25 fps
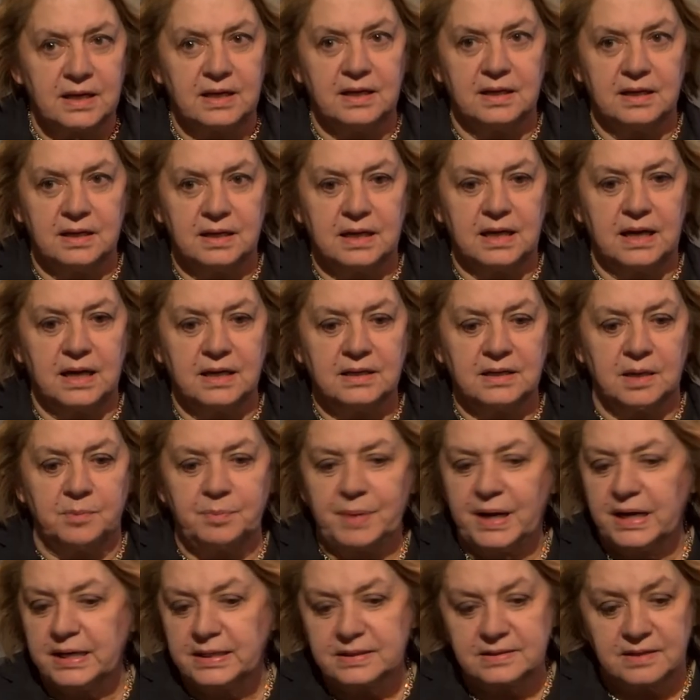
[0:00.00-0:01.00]
eh, che da
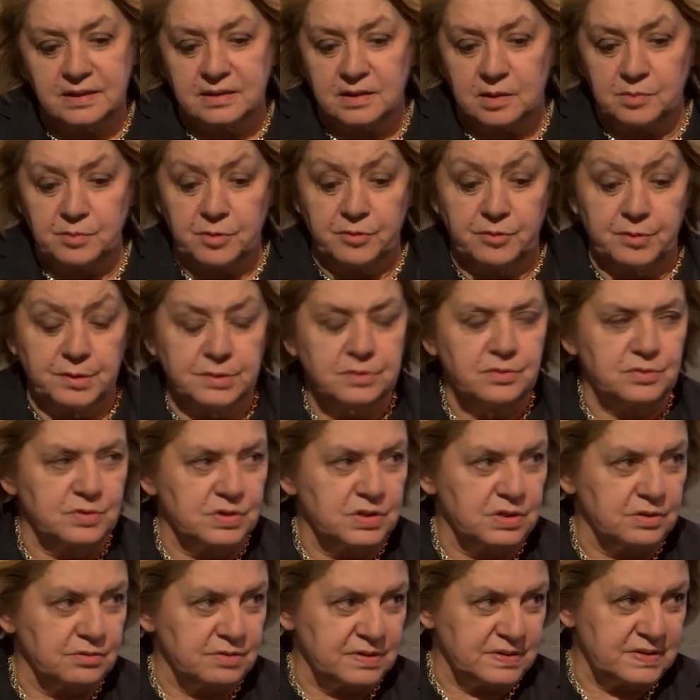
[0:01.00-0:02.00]
parte del Movimento
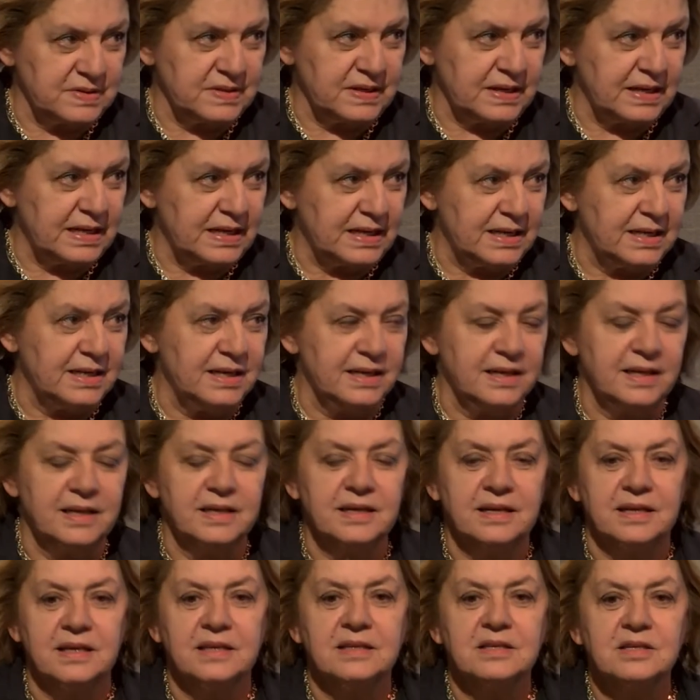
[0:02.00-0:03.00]
5 Stelle,
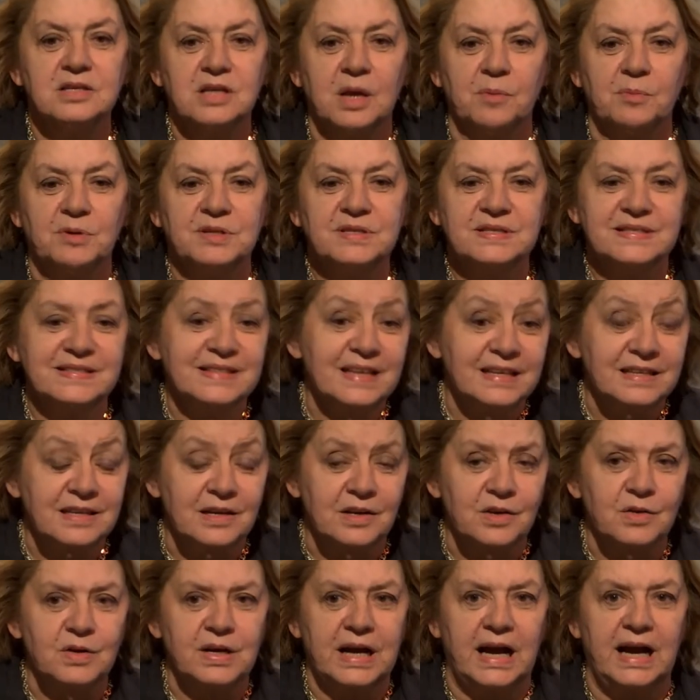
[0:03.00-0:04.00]
eh, diciamo in
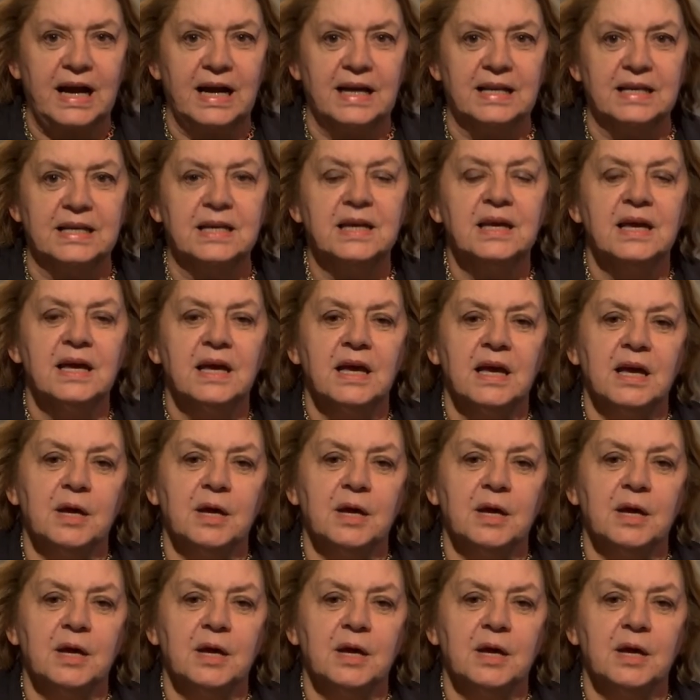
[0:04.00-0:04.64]
sede locale,